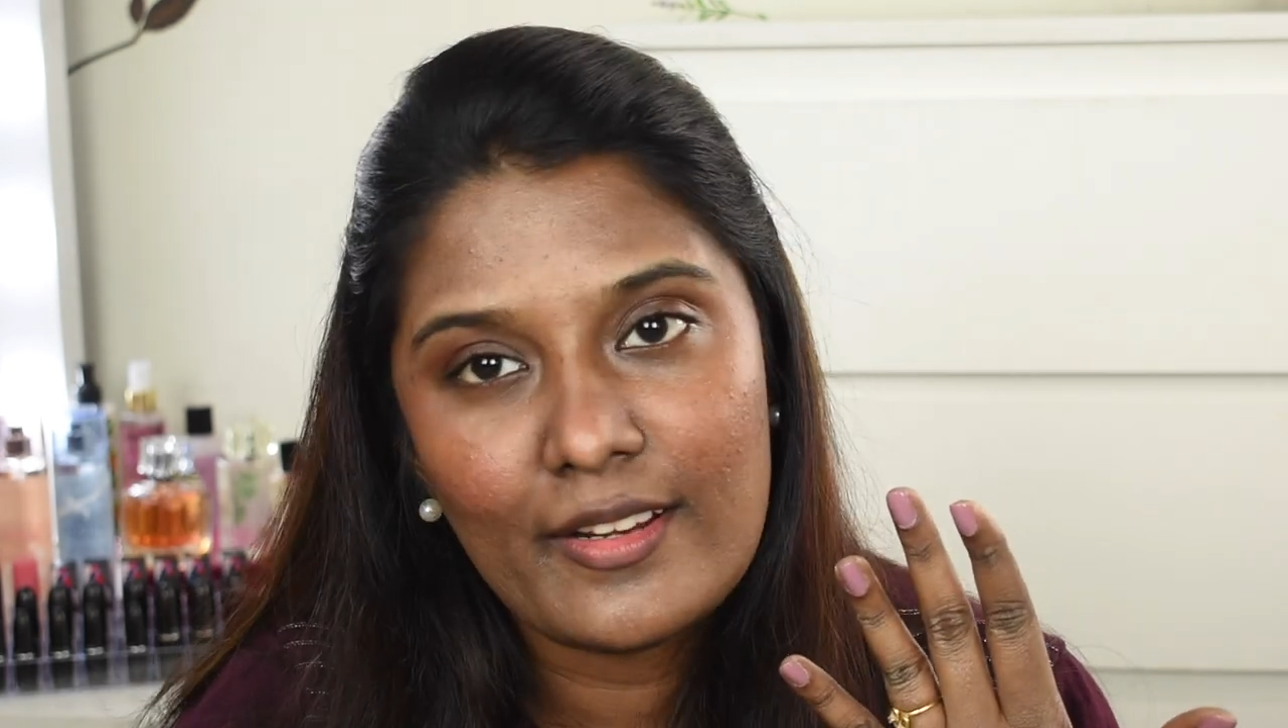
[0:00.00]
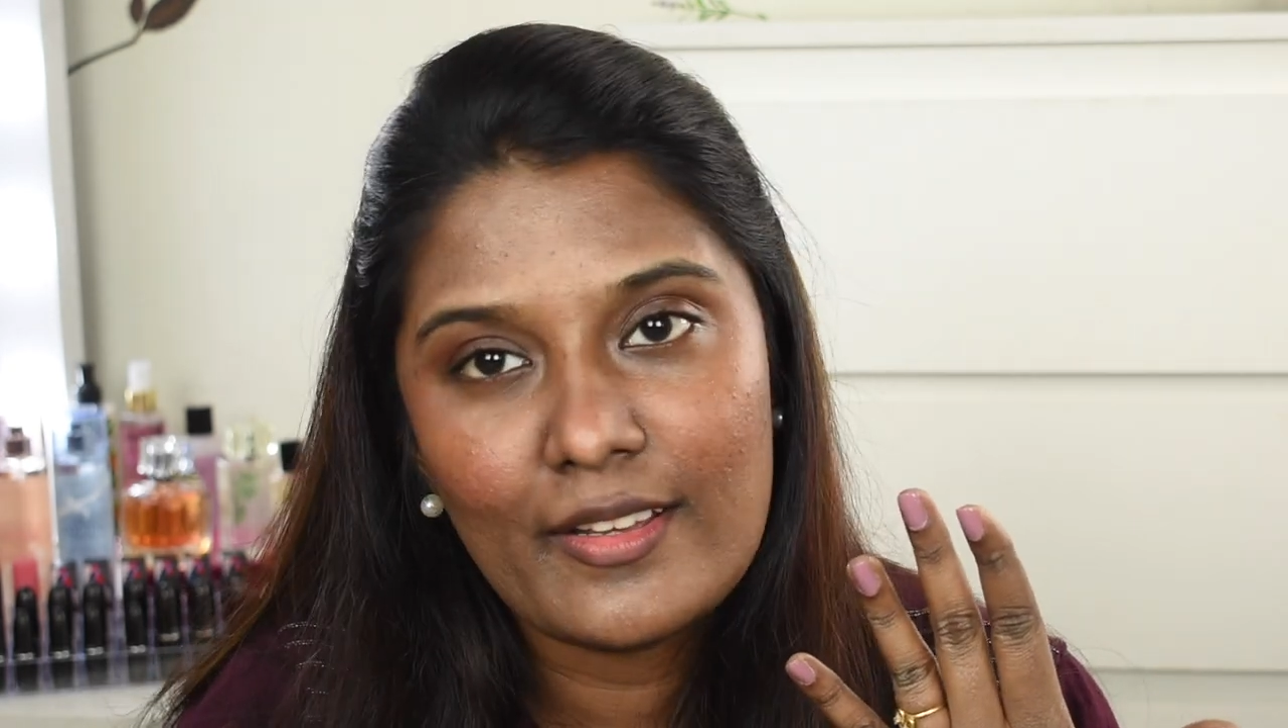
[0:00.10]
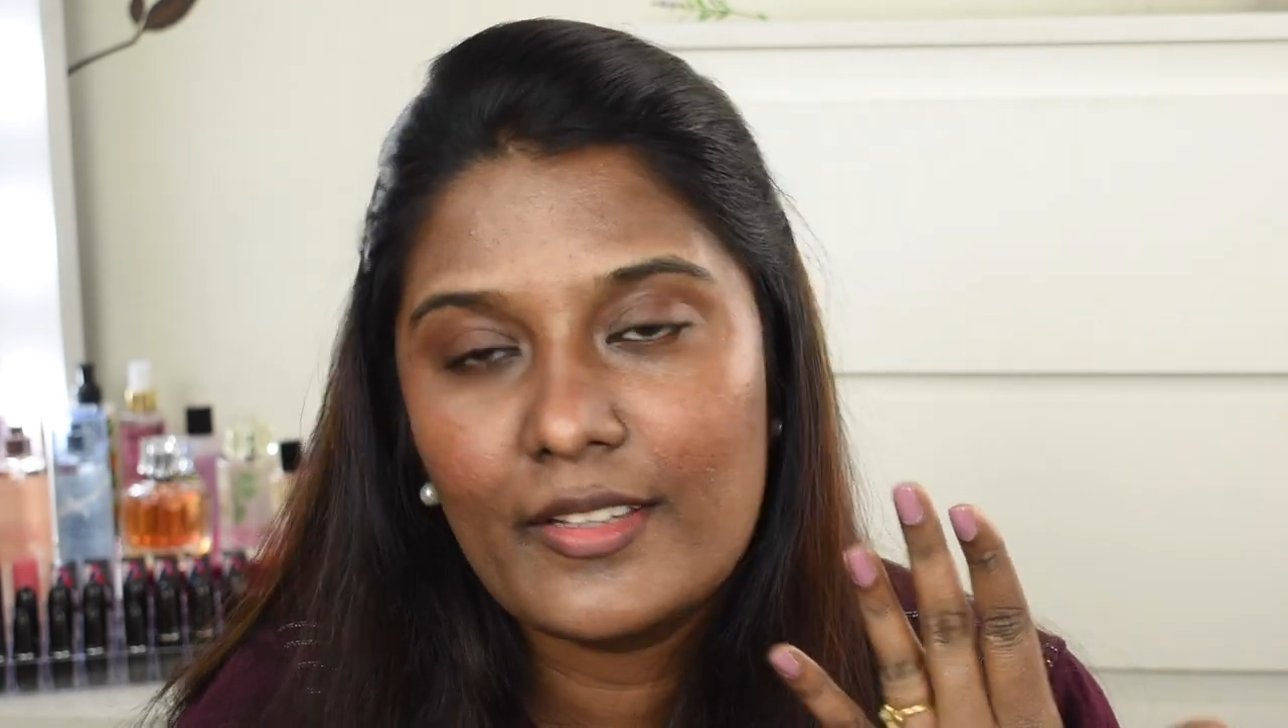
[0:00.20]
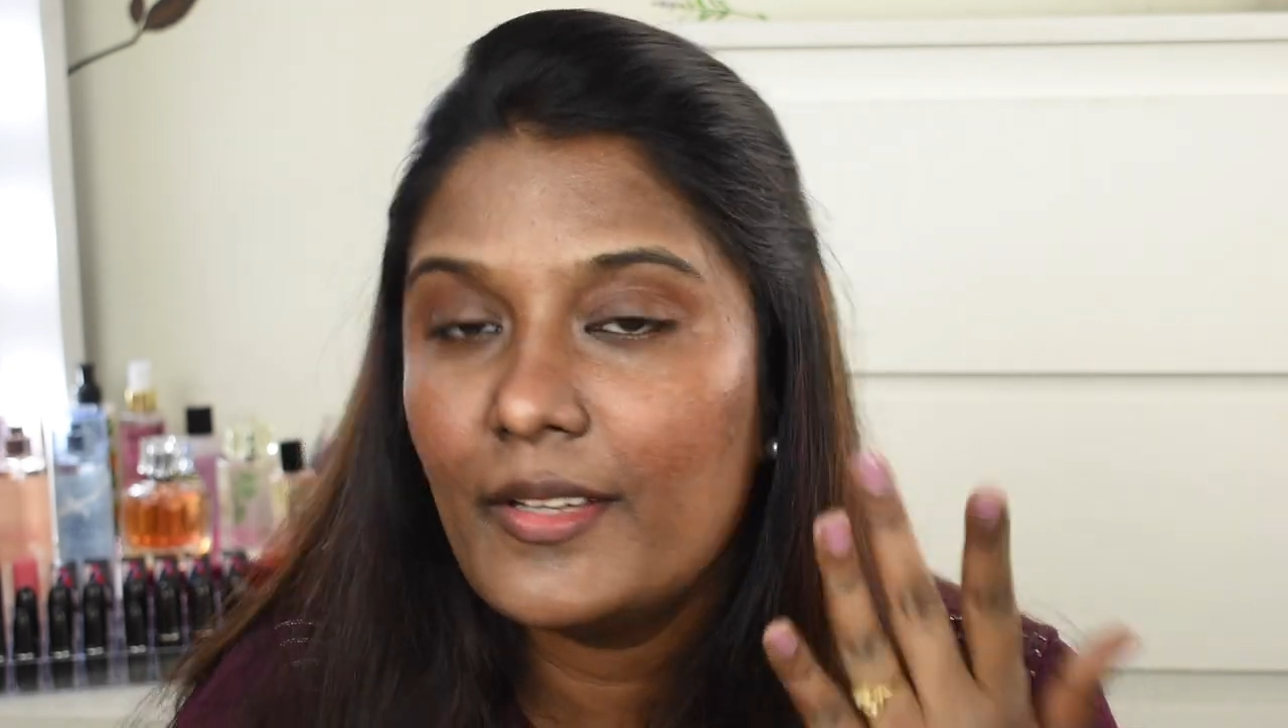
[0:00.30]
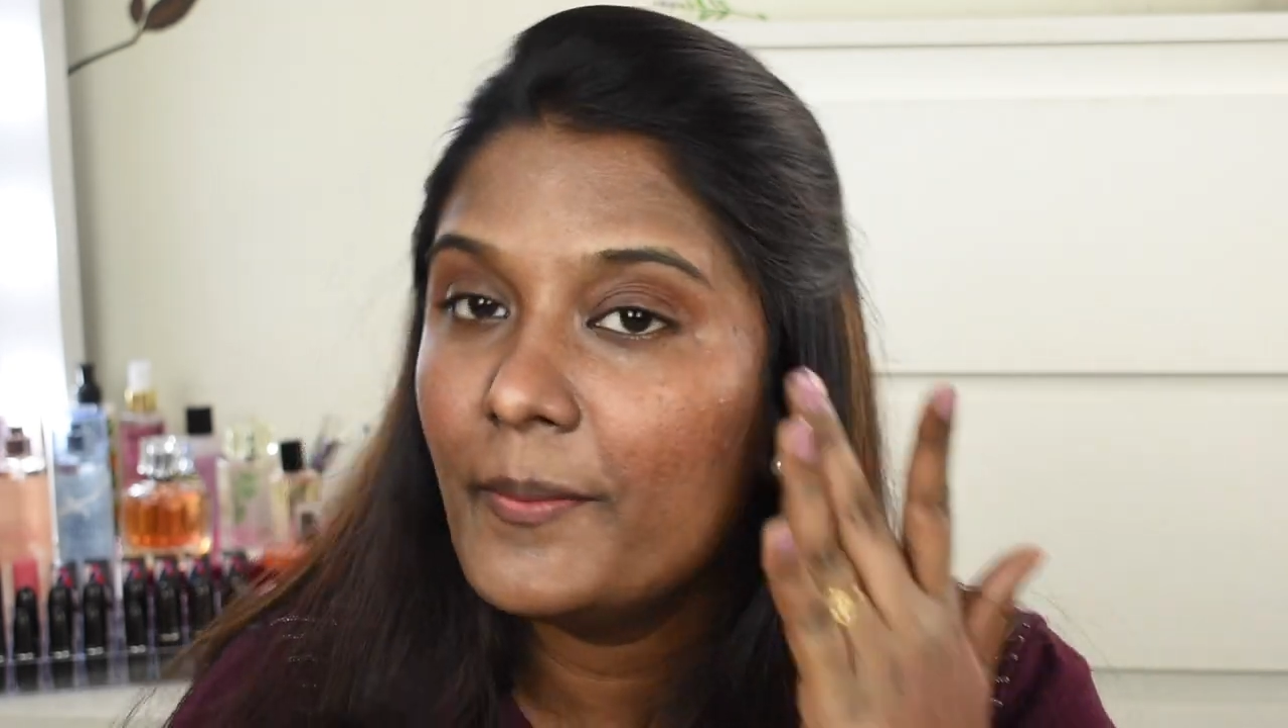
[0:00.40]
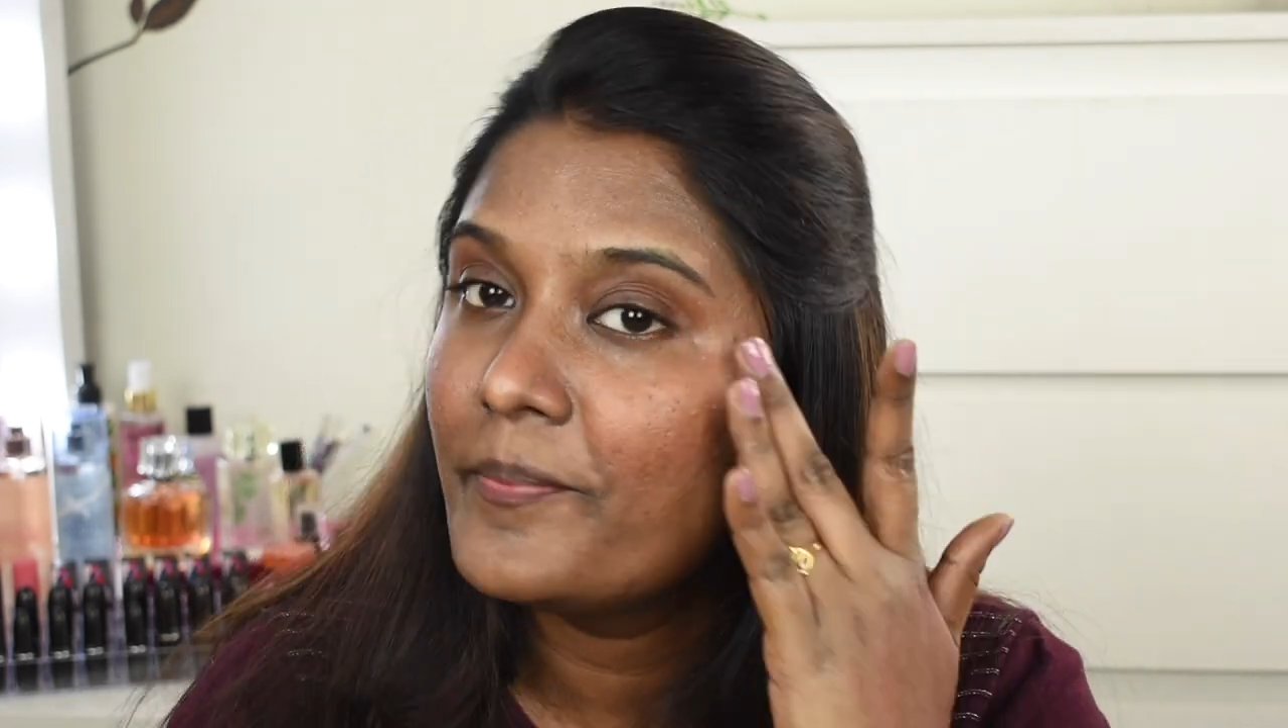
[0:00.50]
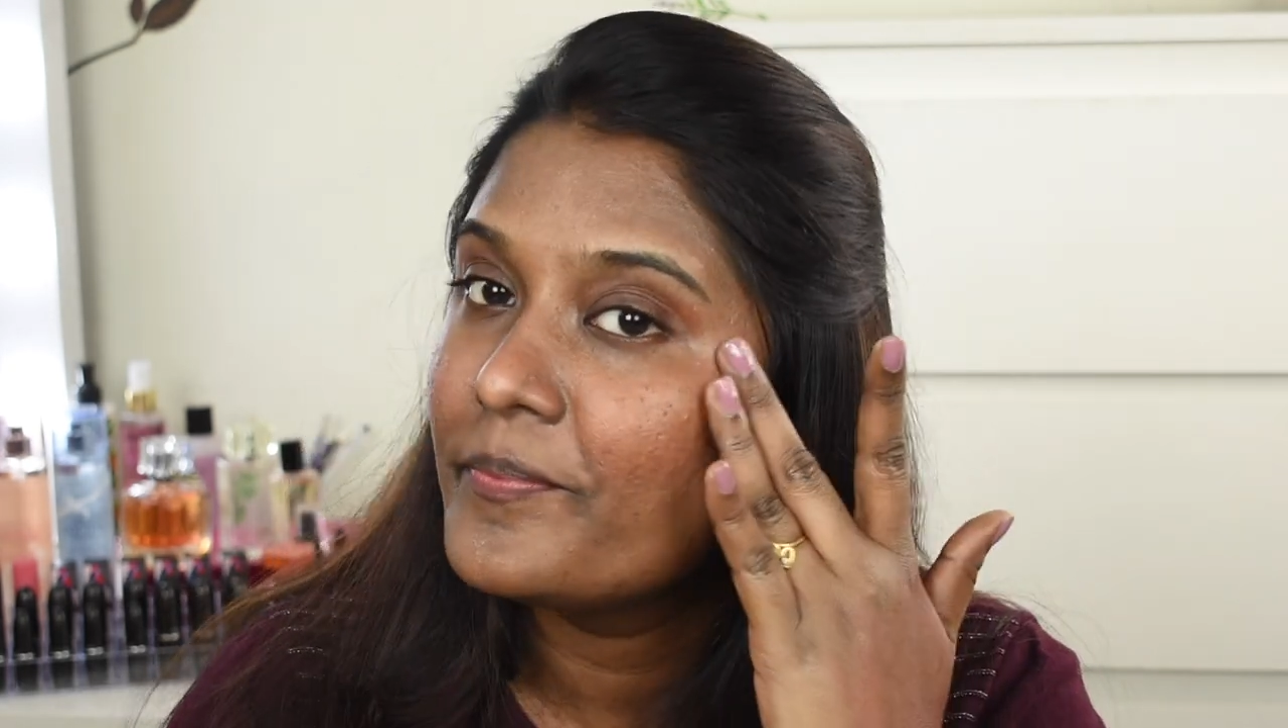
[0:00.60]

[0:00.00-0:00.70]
இருக்குது